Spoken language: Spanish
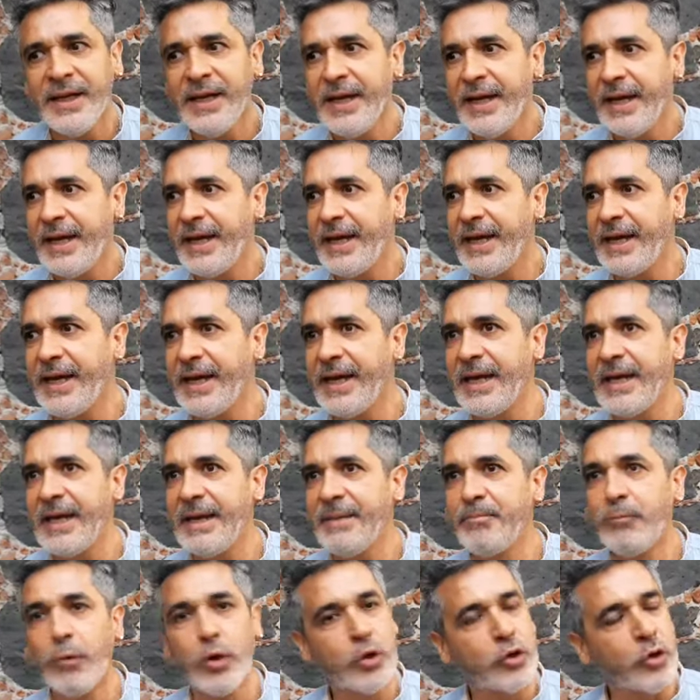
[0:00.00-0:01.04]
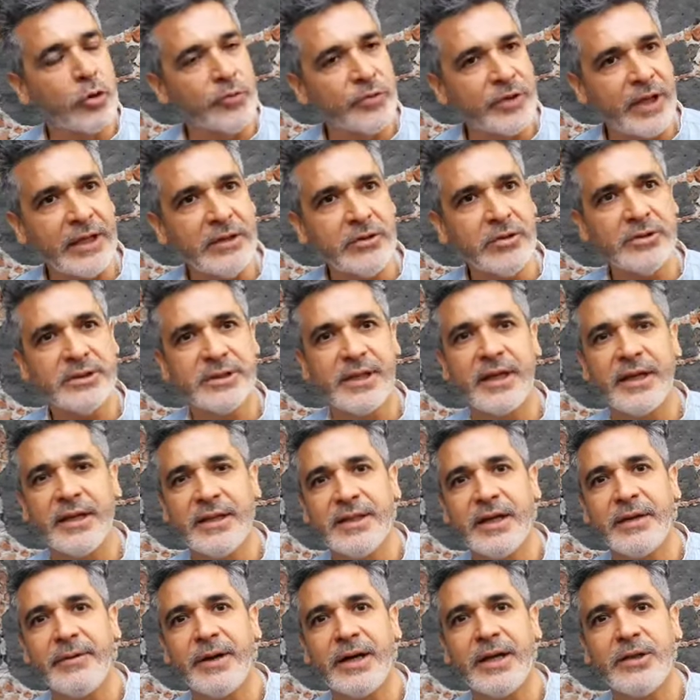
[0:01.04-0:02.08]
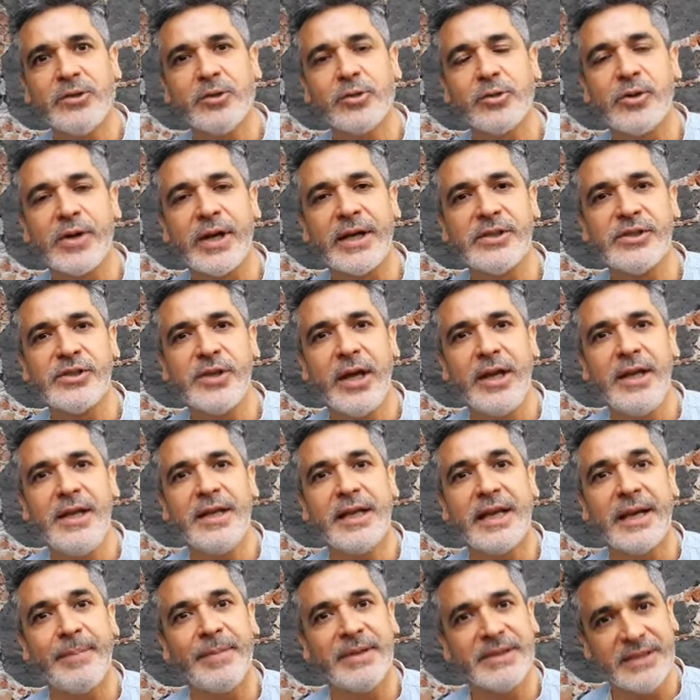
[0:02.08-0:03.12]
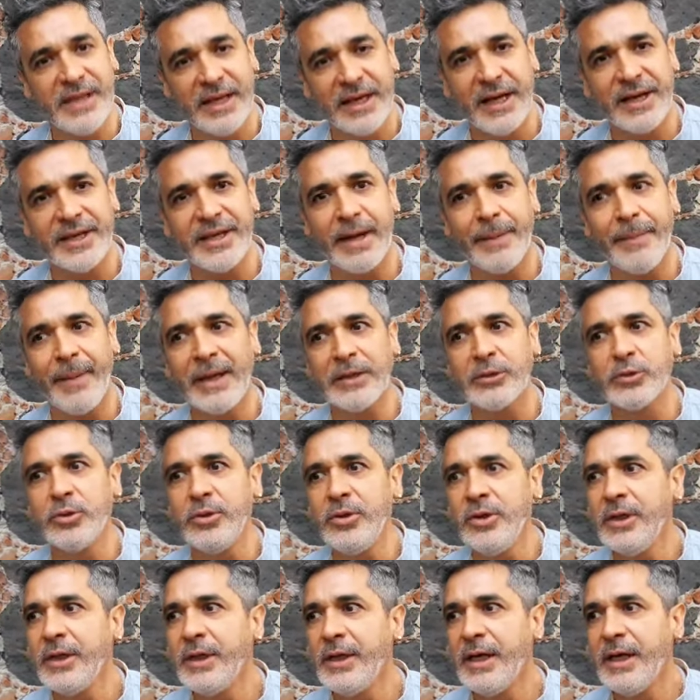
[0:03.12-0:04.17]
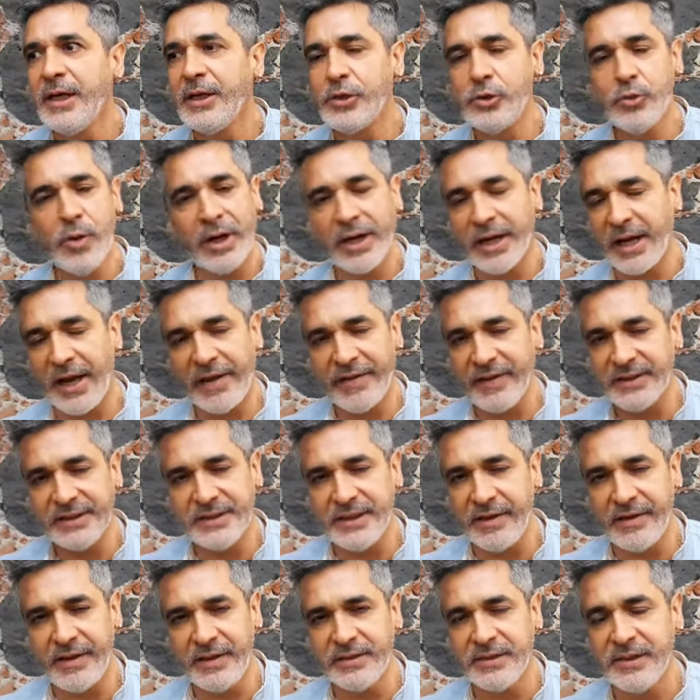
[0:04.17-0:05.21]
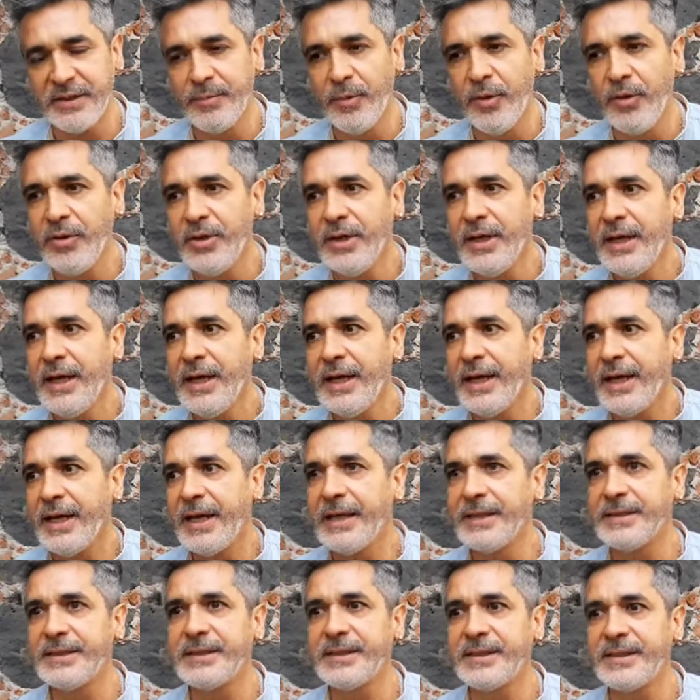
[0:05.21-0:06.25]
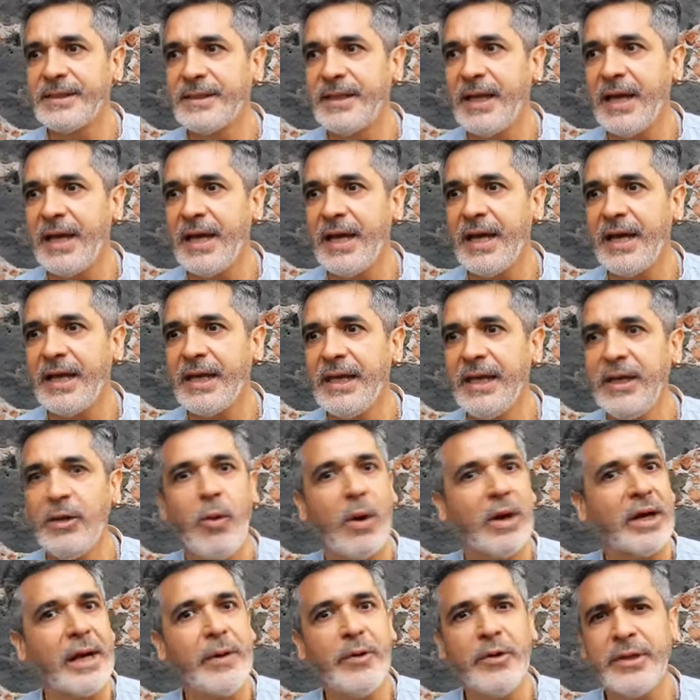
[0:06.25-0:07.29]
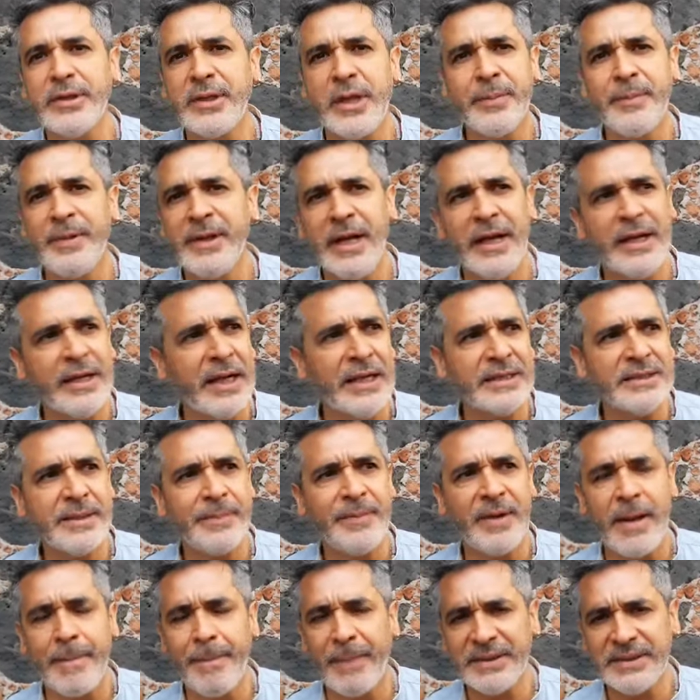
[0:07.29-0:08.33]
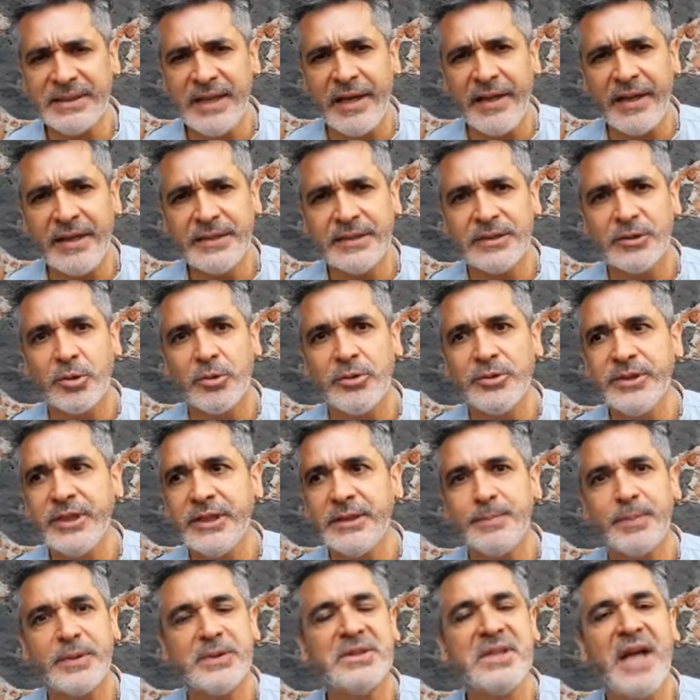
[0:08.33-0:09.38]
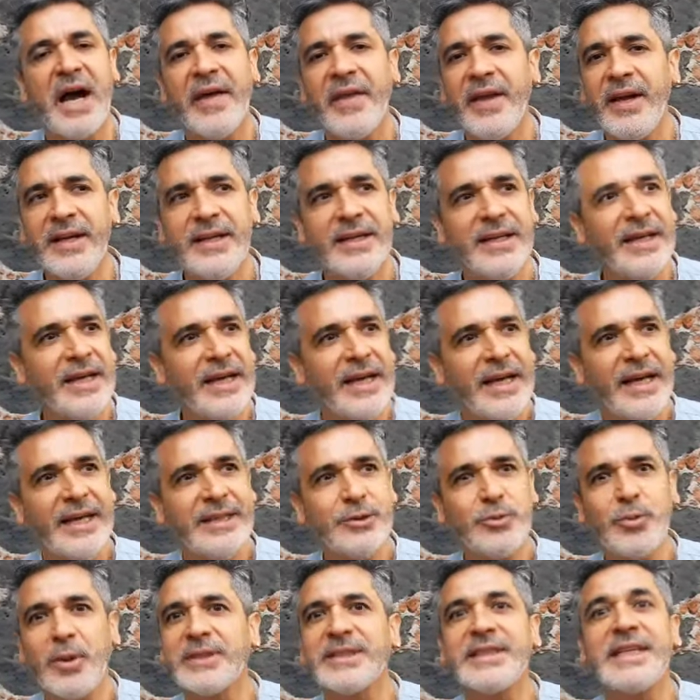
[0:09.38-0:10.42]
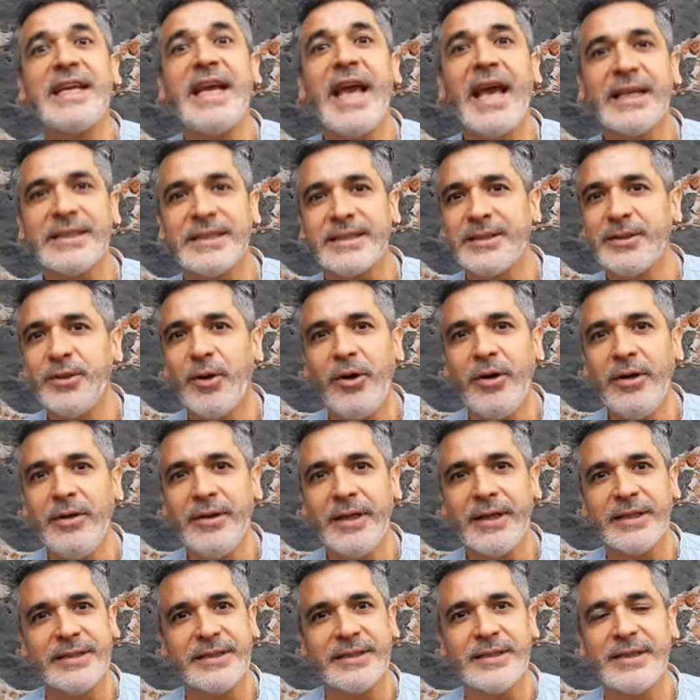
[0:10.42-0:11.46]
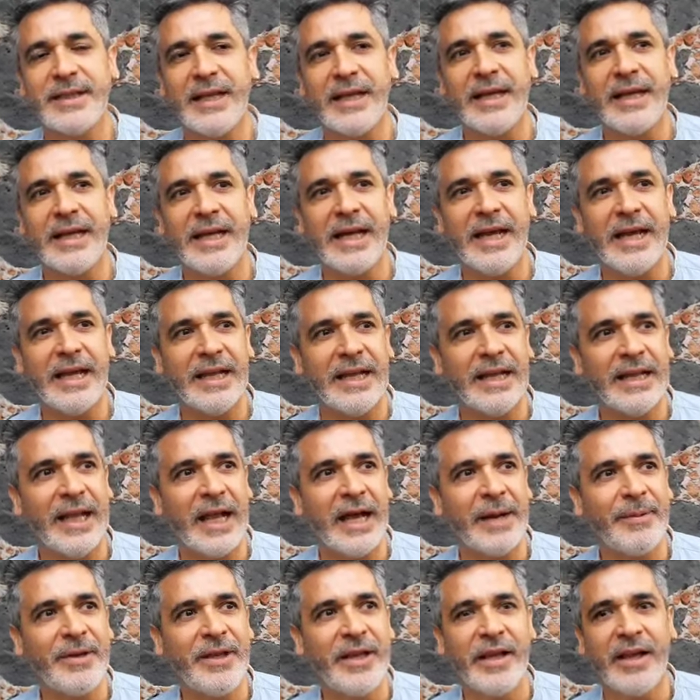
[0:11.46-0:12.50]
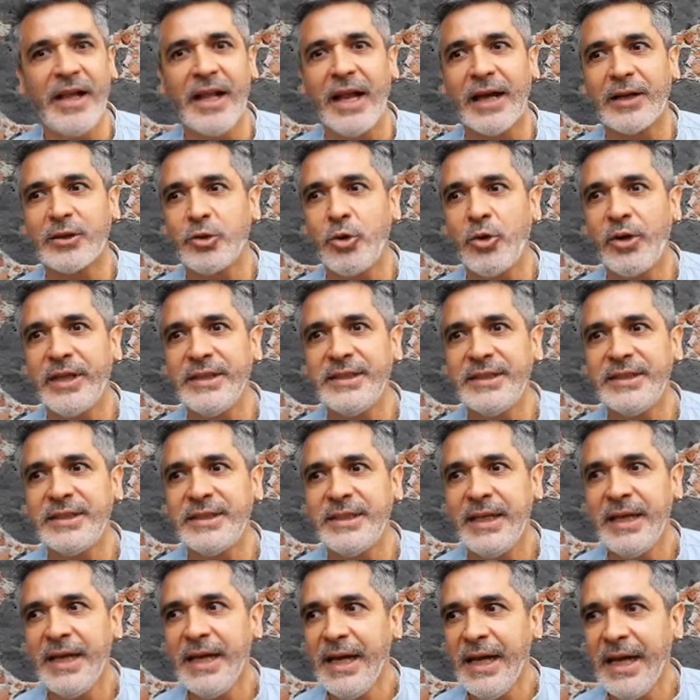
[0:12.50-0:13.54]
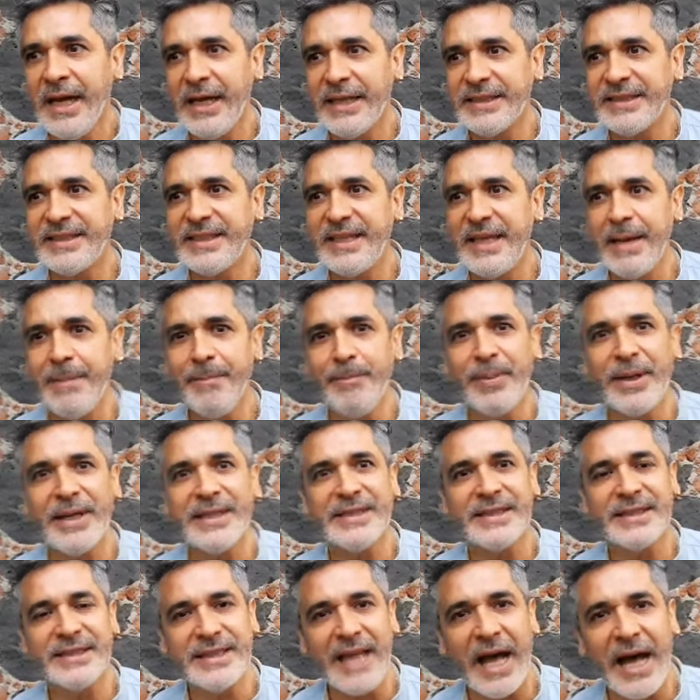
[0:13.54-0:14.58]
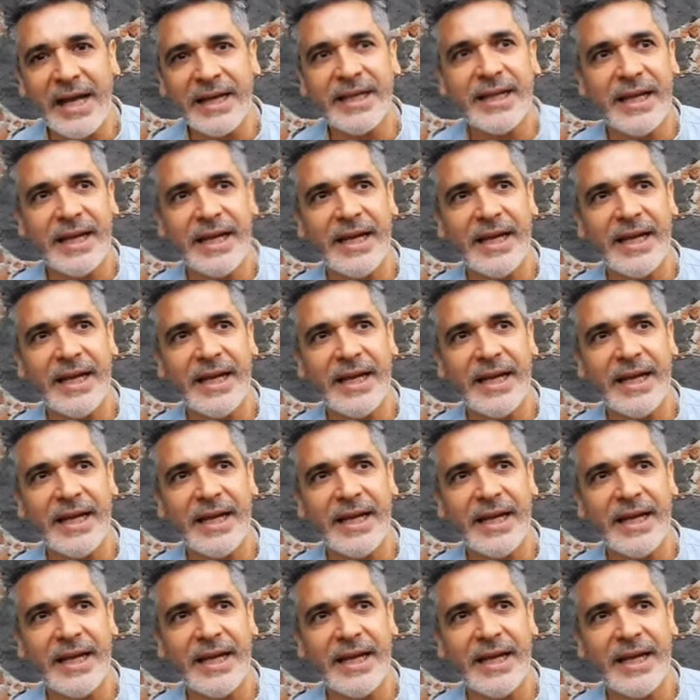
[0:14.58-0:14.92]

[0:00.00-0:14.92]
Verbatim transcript: Eh, muy contento de seguir trabajando con Angeli que me siga llamando, yo agradecidísimo. Este, y lo acabo de terminar la semana pasada, entonces pues nada, esto así es, ¿no? Este, en la vida del actor es siempre estar...